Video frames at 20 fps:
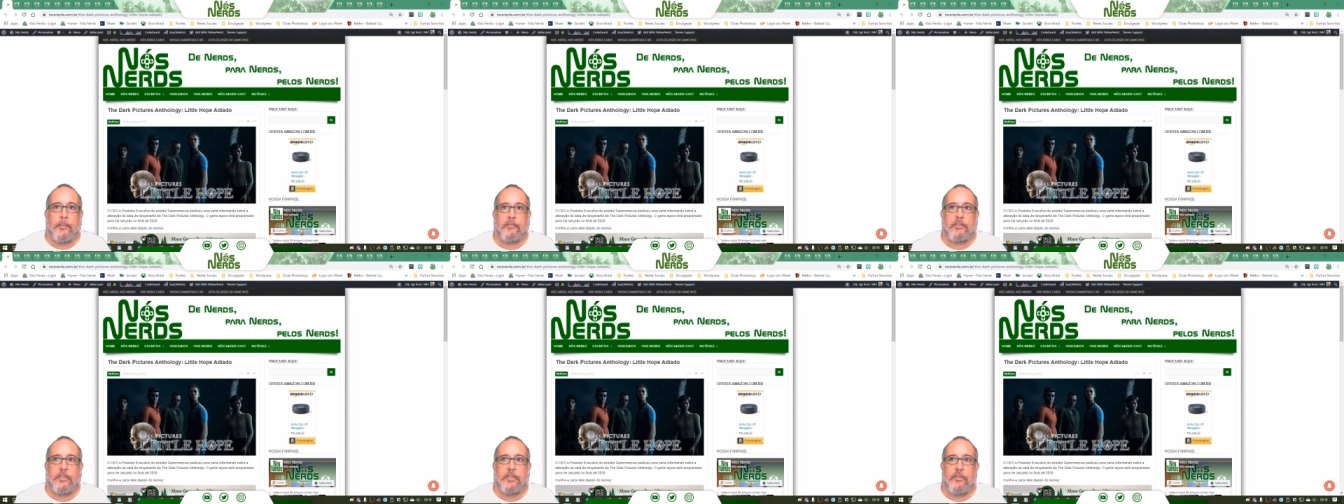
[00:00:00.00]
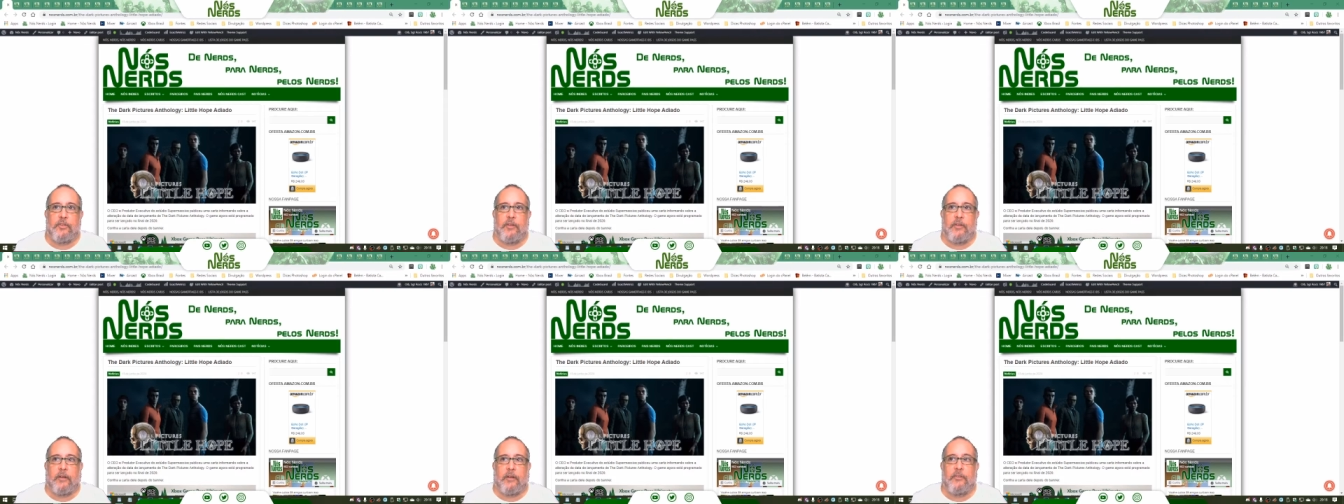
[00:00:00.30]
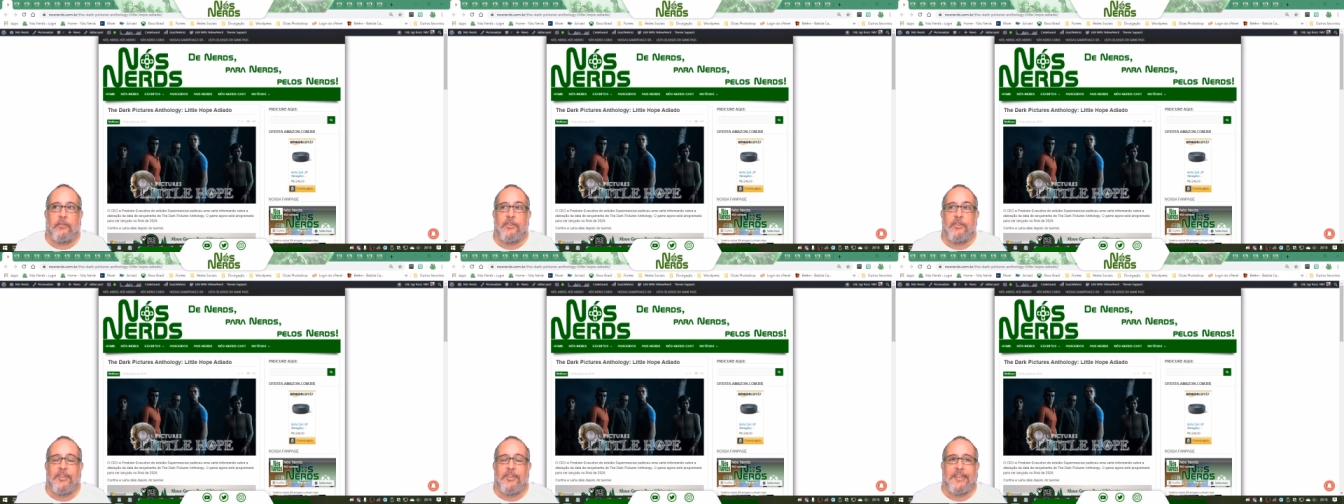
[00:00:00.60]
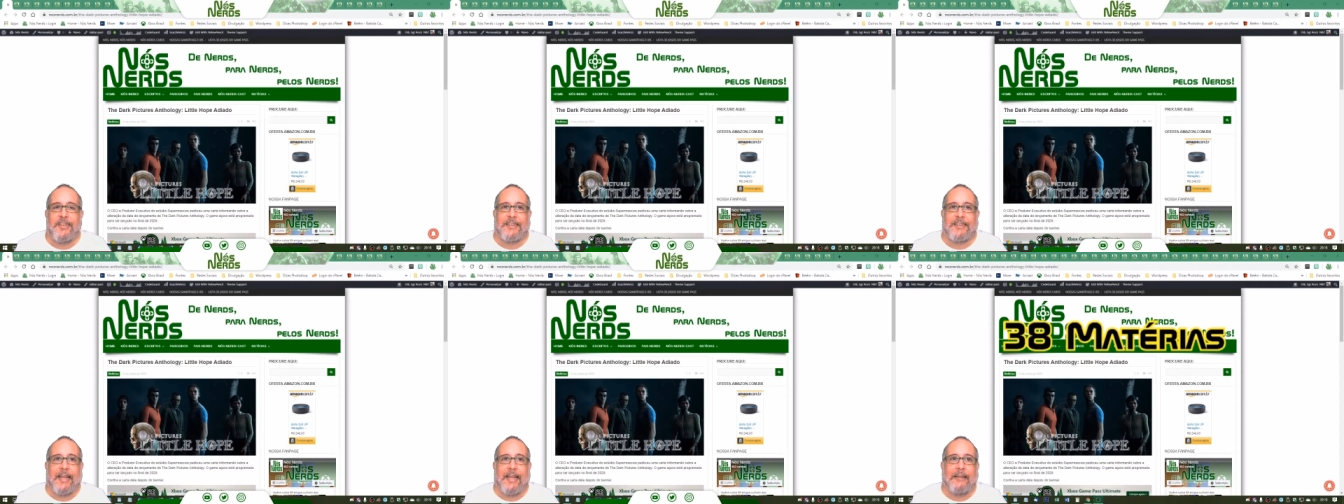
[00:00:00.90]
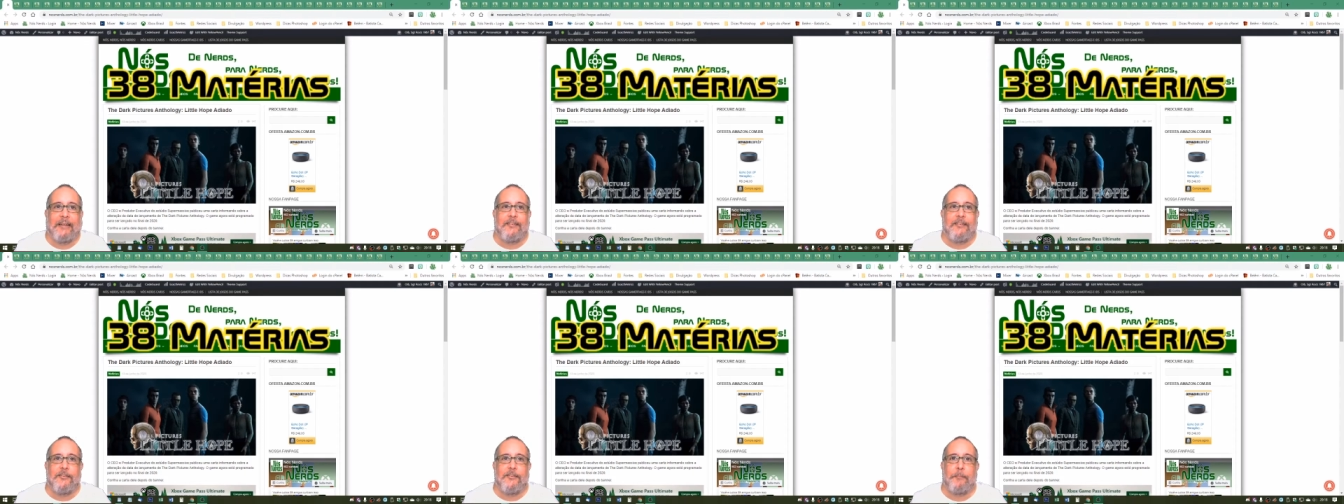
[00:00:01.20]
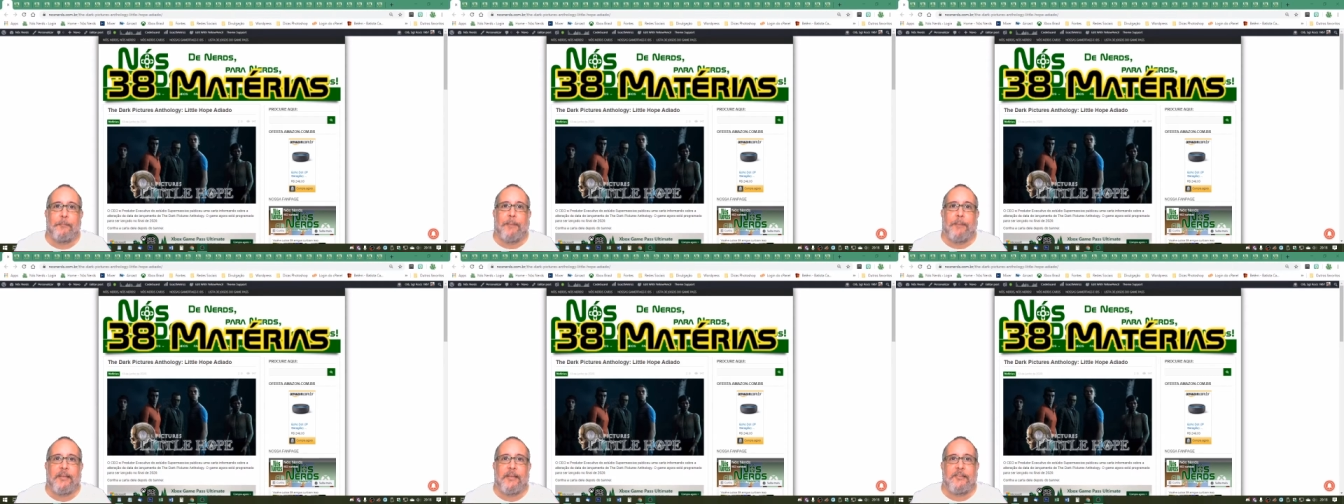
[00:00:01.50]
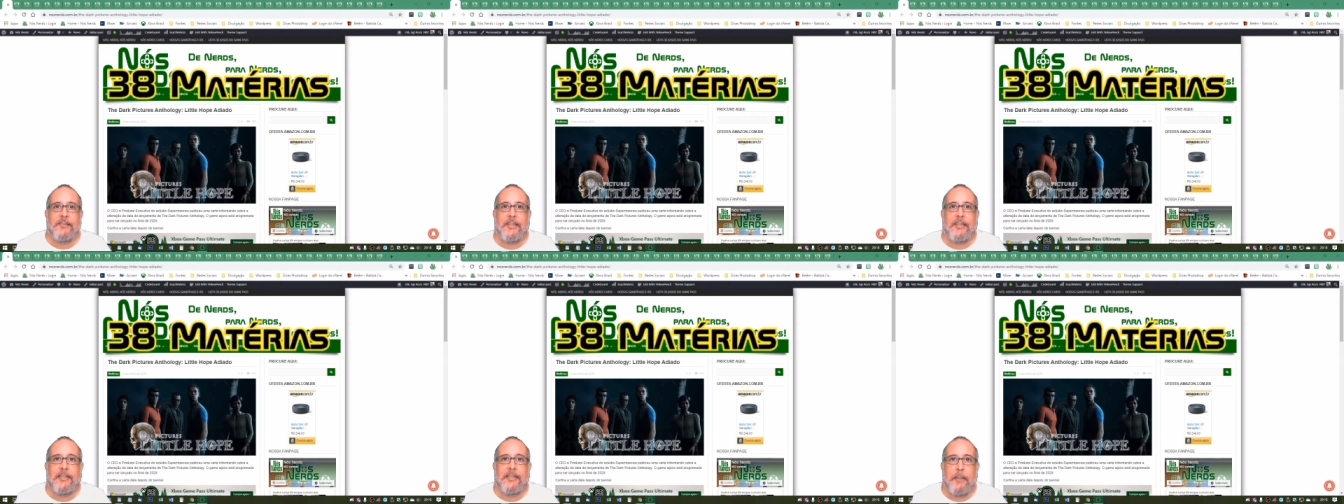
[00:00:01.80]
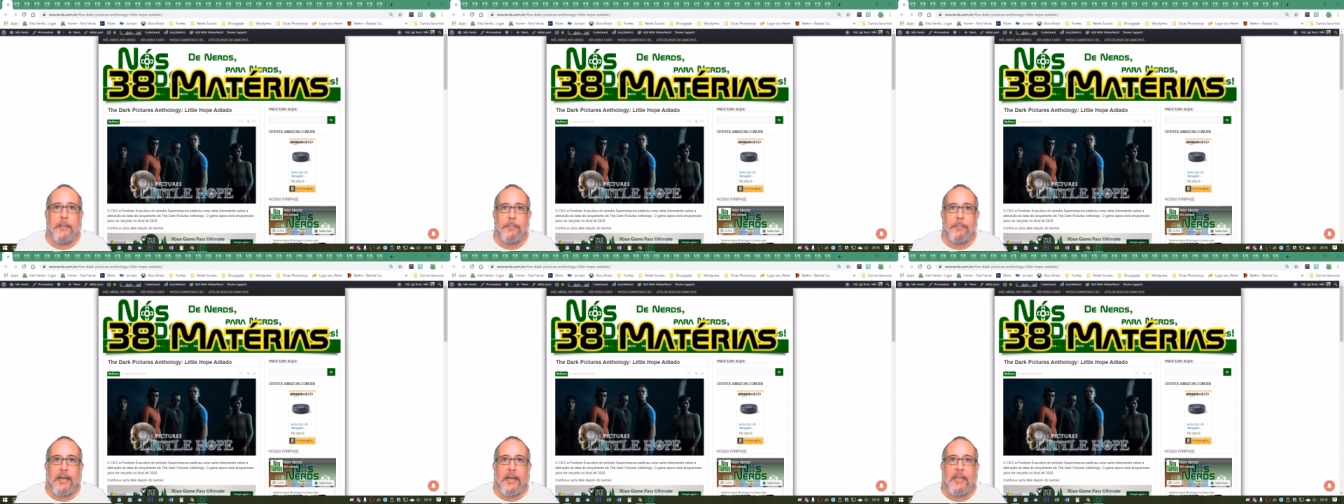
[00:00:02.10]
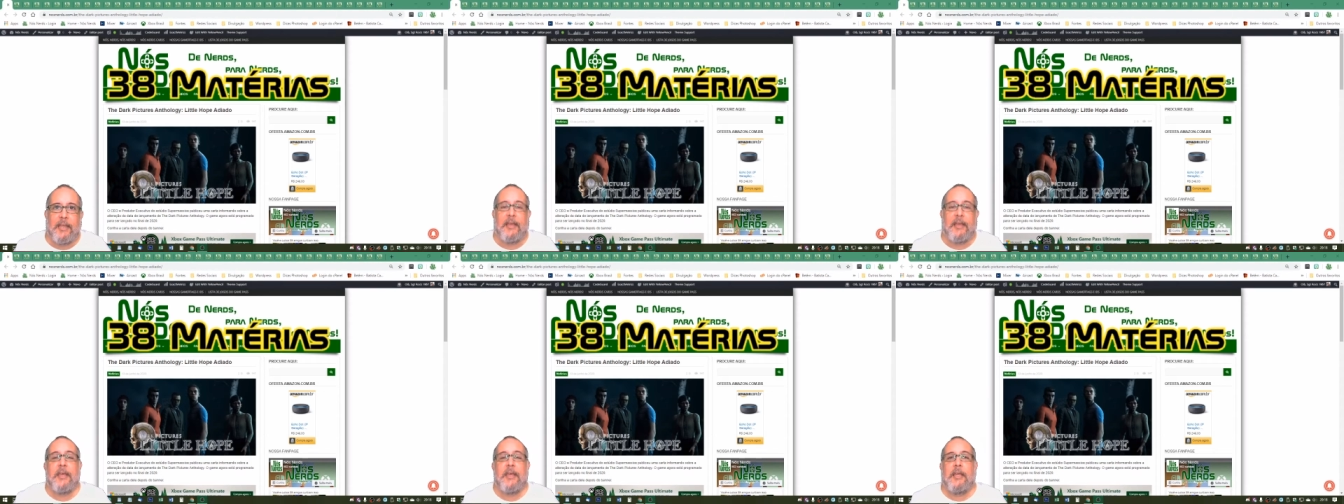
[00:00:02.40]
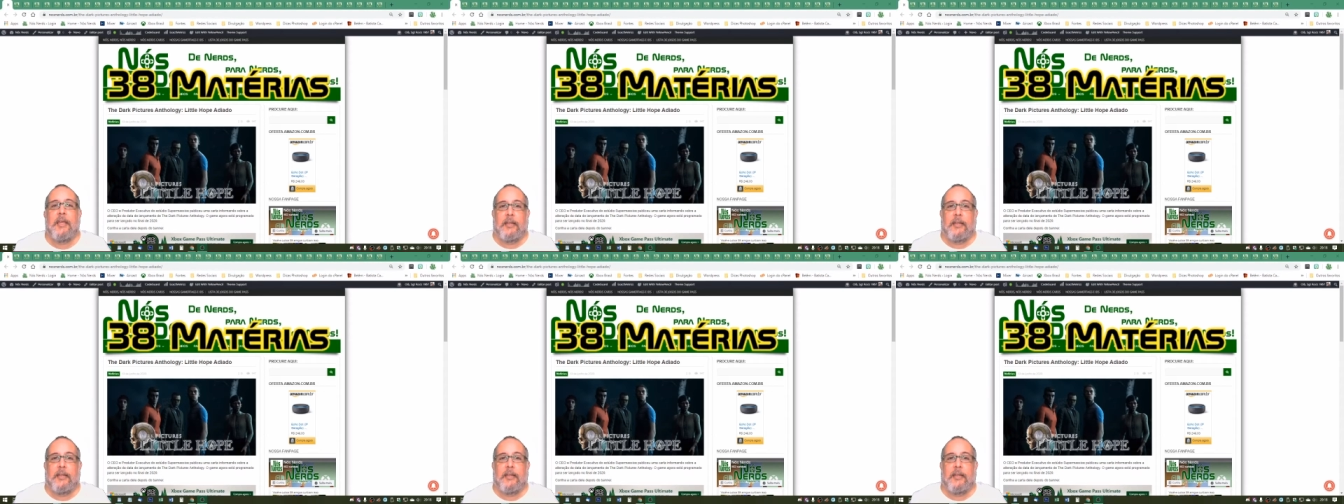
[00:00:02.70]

vocês verem a quantidade de página que tem para ler.